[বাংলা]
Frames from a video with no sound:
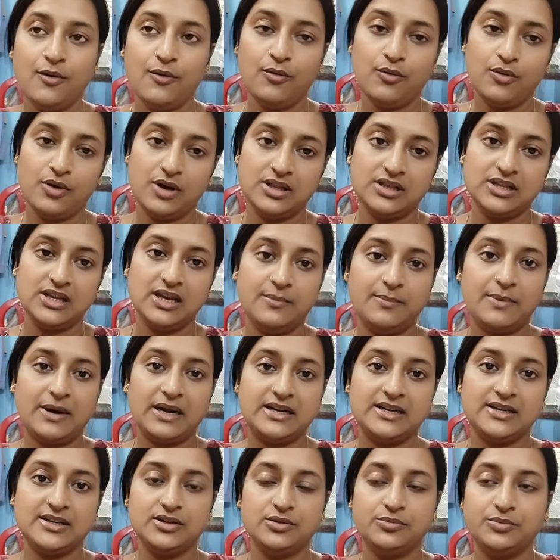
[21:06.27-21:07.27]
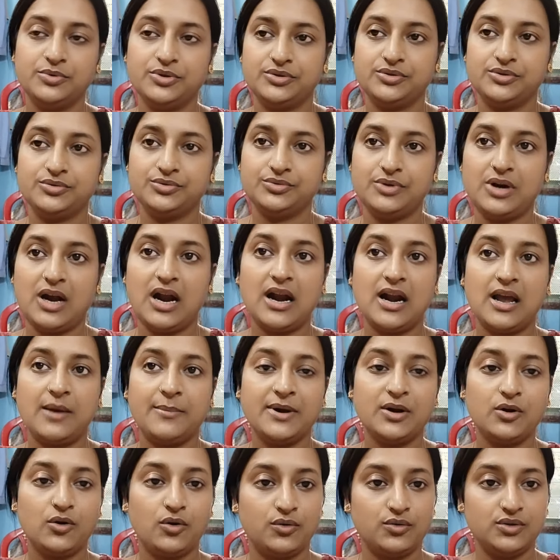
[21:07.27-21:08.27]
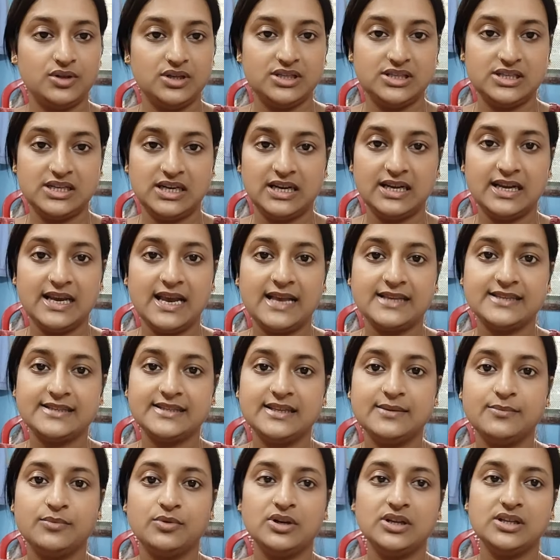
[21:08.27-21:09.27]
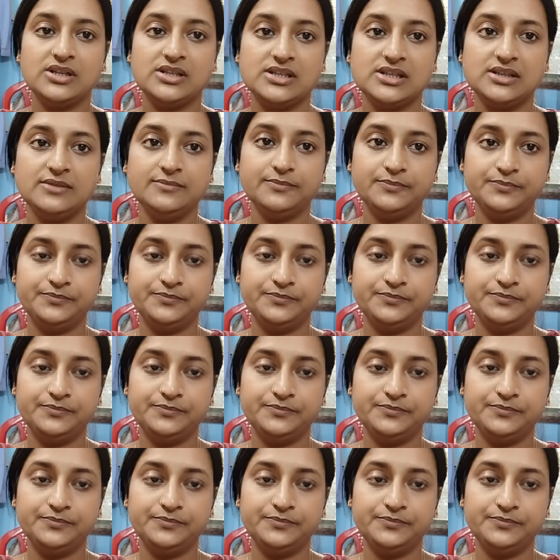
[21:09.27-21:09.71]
ওকে দিয়ে পাঠিয়ে দেবো একটু আর আমার ননদের ছেলেকে আসতে বলেছি